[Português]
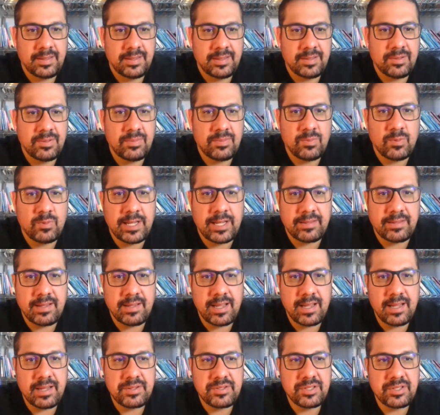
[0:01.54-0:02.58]
Então, boa
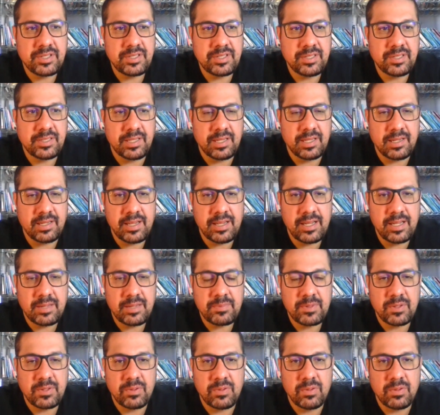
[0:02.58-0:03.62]
tarde,
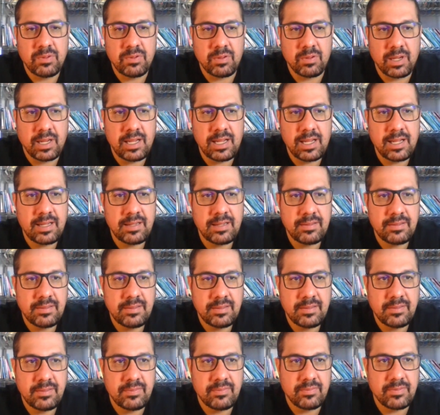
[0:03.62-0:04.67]
Guilherme, Rurulá.
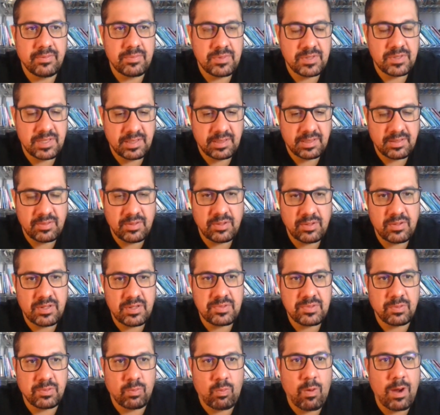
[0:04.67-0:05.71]
Vamos então ao
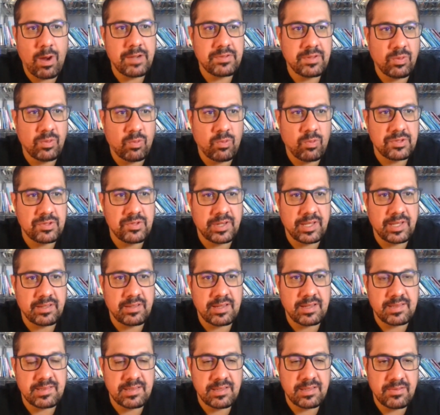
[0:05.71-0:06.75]
nosso quarto encontro de
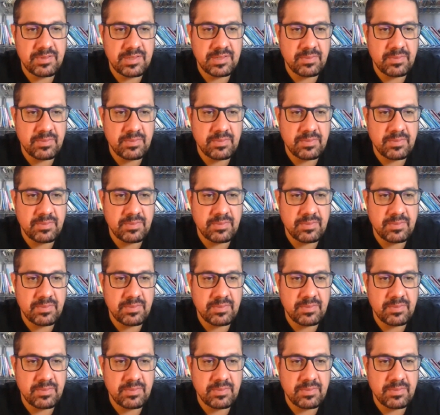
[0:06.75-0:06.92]
orientação.